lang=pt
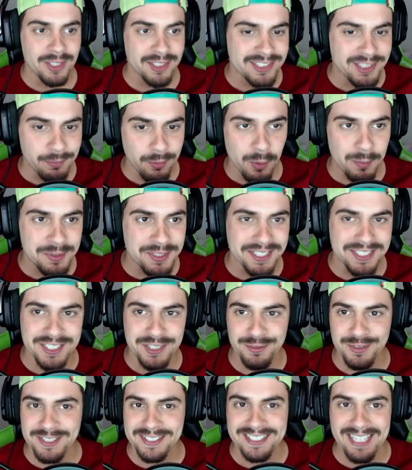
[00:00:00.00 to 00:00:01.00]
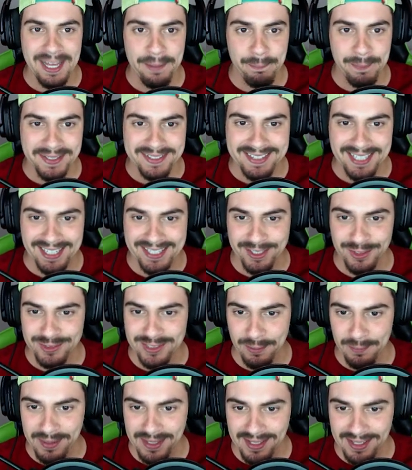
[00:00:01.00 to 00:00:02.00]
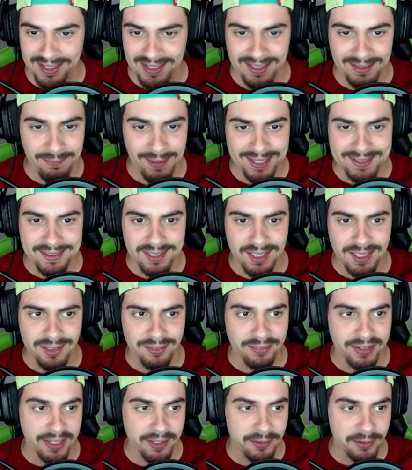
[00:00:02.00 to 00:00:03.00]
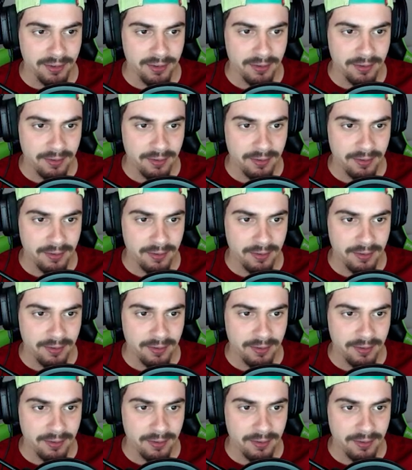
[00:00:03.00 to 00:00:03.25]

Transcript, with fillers: esse meu objetivo de dar pentakill tá me matando, velho.